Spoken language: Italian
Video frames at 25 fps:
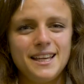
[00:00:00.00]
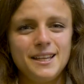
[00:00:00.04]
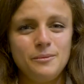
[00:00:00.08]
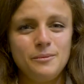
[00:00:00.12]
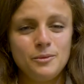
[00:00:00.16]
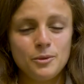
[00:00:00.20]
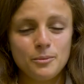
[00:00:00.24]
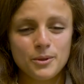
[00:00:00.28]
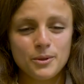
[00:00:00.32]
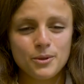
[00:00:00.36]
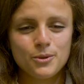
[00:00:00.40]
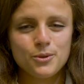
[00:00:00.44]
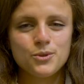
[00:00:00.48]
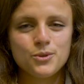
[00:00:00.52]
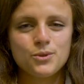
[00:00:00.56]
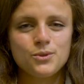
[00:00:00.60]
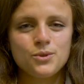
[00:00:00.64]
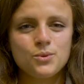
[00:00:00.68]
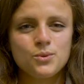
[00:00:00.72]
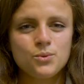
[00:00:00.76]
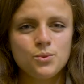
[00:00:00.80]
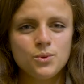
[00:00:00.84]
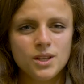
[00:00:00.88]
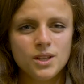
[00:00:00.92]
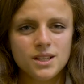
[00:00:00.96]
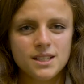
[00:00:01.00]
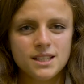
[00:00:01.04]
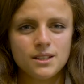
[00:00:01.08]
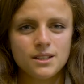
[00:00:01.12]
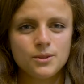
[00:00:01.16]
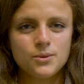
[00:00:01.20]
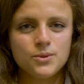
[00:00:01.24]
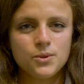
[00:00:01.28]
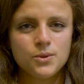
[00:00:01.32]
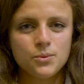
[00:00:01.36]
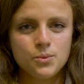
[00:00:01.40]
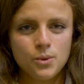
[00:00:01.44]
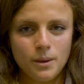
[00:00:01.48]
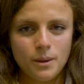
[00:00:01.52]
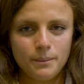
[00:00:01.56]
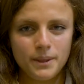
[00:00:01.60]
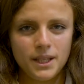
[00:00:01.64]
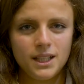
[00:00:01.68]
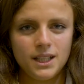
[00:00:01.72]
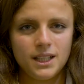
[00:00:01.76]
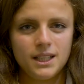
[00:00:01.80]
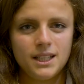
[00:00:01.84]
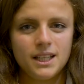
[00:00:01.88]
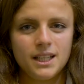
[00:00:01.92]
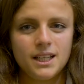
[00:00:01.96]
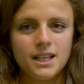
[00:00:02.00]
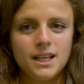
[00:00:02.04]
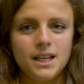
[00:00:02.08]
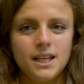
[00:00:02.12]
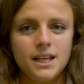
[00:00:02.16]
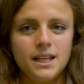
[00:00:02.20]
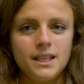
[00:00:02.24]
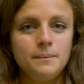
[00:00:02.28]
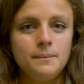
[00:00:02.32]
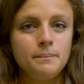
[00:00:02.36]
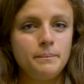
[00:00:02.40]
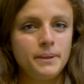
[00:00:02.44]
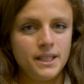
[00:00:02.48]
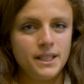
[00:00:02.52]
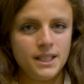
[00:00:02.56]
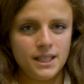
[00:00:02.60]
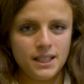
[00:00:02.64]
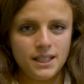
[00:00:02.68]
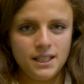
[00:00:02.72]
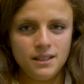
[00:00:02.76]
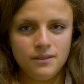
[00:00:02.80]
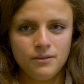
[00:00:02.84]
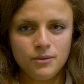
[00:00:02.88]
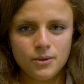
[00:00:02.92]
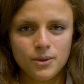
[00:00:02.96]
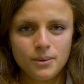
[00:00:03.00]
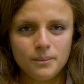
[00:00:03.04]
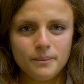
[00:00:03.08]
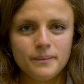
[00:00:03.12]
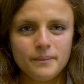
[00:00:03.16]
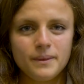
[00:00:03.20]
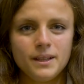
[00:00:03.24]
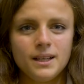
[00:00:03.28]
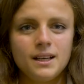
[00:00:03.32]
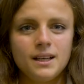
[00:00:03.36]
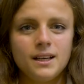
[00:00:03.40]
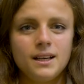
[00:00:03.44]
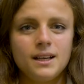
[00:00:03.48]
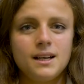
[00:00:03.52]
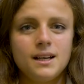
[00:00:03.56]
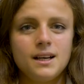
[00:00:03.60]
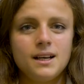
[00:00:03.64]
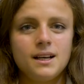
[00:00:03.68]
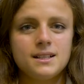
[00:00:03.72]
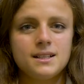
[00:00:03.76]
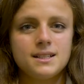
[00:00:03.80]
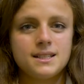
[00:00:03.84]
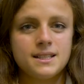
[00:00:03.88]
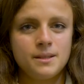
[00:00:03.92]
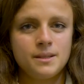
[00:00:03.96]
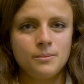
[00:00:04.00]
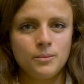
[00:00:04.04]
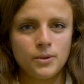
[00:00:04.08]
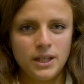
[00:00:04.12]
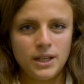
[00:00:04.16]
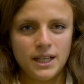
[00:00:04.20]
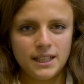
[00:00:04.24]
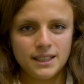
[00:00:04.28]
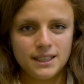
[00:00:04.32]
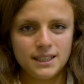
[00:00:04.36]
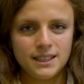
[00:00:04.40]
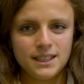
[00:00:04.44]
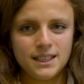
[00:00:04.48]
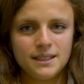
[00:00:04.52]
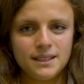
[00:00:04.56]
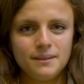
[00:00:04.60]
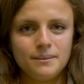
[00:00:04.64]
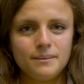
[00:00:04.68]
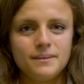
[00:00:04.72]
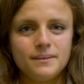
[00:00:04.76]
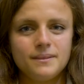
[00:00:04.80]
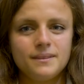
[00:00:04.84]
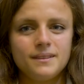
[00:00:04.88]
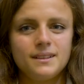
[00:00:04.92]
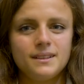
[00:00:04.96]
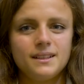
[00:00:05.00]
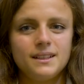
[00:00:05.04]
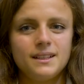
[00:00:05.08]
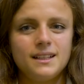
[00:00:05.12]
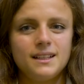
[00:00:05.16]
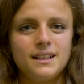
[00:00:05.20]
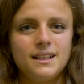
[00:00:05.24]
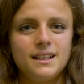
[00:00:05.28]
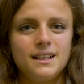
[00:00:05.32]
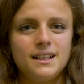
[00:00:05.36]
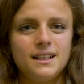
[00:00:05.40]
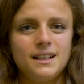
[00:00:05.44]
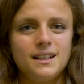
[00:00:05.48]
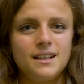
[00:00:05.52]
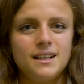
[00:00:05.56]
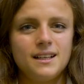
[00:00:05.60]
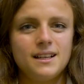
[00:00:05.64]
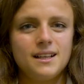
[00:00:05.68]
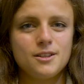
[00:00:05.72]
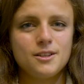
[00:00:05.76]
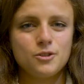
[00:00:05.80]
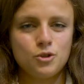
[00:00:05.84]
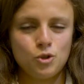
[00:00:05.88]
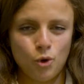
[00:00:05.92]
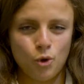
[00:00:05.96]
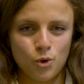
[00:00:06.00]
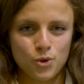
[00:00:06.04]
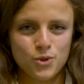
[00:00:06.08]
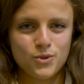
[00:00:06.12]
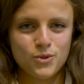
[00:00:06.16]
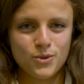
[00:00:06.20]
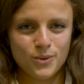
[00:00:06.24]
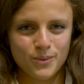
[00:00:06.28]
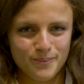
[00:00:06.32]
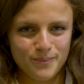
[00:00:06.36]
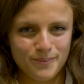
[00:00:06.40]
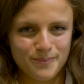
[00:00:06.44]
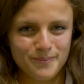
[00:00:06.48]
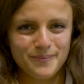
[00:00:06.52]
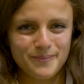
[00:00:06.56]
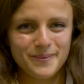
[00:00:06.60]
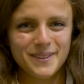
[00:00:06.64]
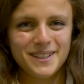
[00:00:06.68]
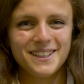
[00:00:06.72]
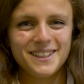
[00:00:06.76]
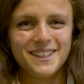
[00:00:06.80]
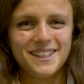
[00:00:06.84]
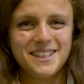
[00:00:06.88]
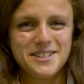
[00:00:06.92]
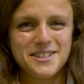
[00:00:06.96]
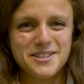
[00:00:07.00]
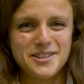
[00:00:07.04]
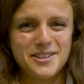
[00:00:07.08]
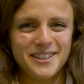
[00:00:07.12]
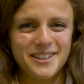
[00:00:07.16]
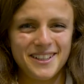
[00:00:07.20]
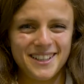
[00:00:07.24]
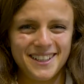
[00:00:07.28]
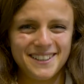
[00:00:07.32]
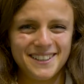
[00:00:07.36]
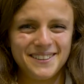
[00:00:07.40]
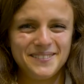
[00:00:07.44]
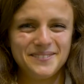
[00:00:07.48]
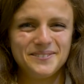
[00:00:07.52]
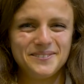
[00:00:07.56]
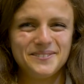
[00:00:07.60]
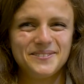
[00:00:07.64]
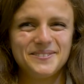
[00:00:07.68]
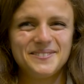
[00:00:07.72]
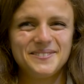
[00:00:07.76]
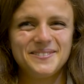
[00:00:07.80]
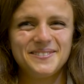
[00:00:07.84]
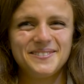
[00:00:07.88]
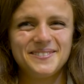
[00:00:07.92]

Il mio percorso di studi è stato sicuramente impegnativo, stimolante, tosto in generale.